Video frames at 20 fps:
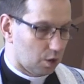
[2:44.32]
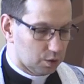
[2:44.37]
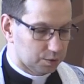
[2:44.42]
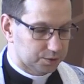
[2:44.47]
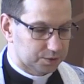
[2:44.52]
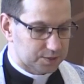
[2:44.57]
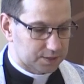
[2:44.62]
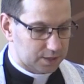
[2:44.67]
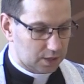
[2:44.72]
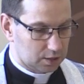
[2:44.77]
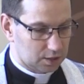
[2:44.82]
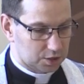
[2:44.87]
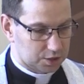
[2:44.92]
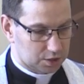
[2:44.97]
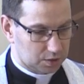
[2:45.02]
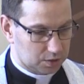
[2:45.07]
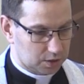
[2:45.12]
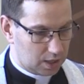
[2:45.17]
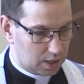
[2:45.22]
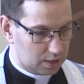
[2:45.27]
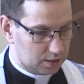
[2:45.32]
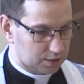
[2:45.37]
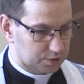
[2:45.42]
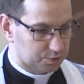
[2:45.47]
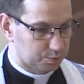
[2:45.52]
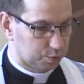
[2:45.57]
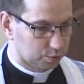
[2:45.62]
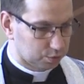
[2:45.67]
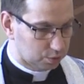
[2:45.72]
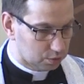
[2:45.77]
On staje się dla
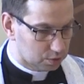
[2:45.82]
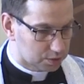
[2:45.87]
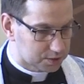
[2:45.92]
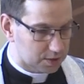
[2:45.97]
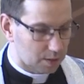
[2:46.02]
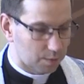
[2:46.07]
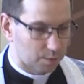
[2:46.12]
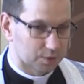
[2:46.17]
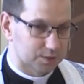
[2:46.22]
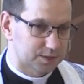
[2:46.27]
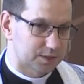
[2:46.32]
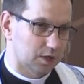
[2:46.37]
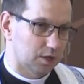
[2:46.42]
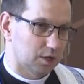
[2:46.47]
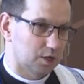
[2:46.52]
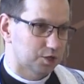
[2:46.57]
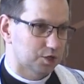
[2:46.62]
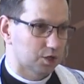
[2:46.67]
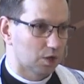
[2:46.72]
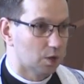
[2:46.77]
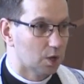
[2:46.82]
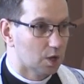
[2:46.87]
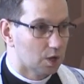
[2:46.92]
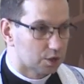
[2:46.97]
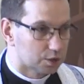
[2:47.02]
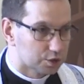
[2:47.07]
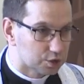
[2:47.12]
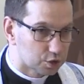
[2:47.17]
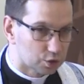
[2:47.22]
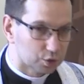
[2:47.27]
nas budulcem, on staje się
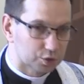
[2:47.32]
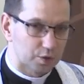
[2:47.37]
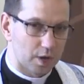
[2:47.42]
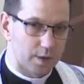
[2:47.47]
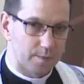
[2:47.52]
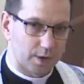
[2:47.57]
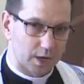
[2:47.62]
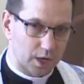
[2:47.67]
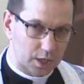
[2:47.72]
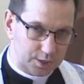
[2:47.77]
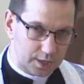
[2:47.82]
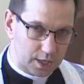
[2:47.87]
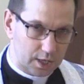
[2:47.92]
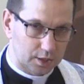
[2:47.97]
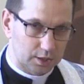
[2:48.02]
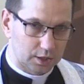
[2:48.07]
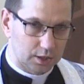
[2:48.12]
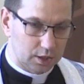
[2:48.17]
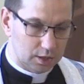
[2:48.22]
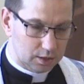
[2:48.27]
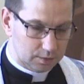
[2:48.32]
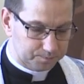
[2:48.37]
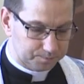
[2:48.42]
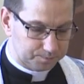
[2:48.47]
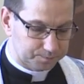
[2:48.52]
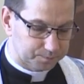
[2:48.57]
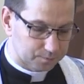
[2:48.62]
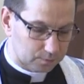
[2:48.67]
źródłem energii,